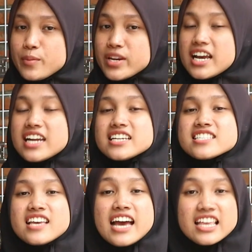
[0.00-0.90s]
diberikan
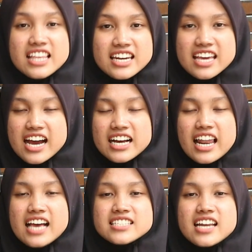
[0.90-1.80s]
kesehatan ya,
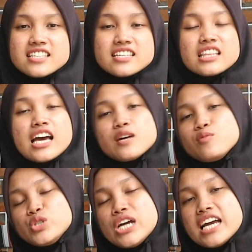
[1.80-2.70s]
kelancaran serta
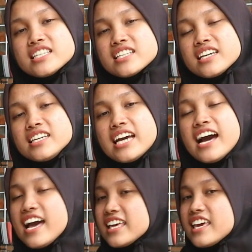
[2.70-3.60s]
kemudahan
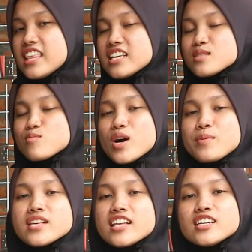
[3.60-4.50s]
sehingga kita semua
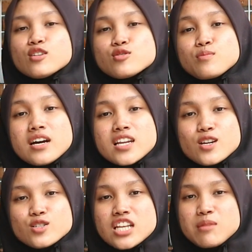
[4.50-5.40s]
bisa
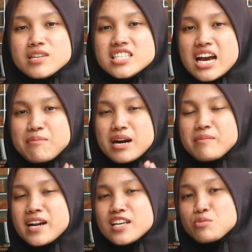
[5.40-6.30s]
terus-menerus nih
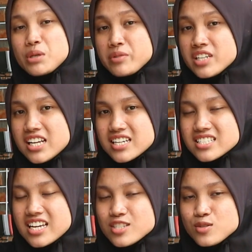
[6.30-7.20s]
menyapa para sobat
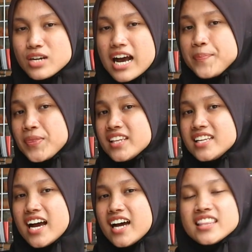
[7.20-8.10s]
pedilas dan juga
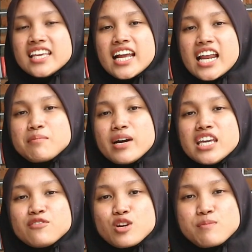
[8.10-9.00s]
tidak ketinggalan
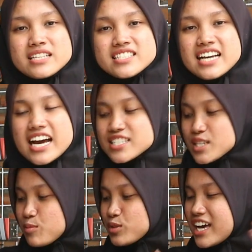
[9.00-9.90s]
menginformasikan
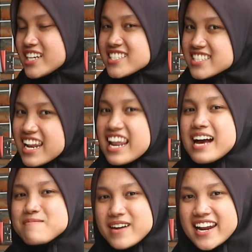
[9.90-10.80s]
seputar
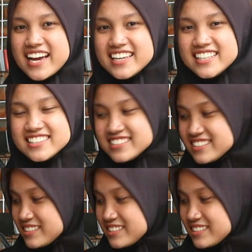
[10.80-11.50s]
senapan angin.